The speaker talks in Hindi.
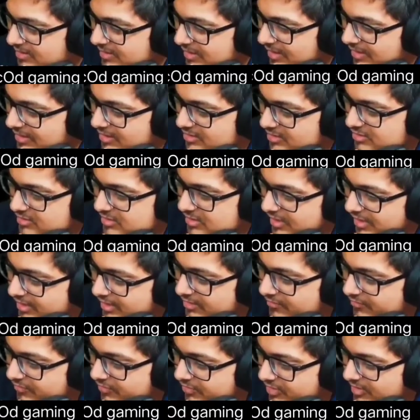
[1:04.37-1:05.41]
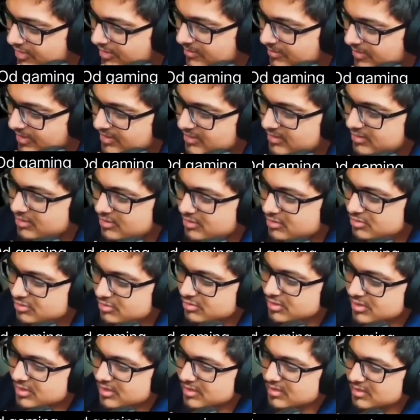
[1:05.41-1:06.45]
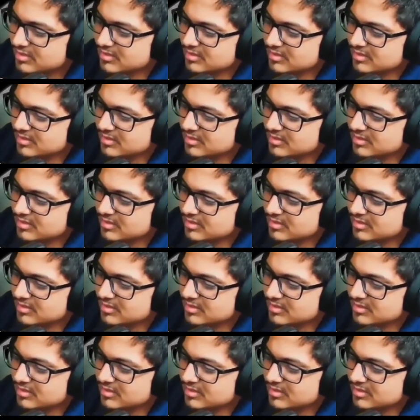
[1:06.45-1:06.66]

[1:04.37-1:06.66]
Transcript: दैट इज लाइक फॉर अ मंथ और सो ना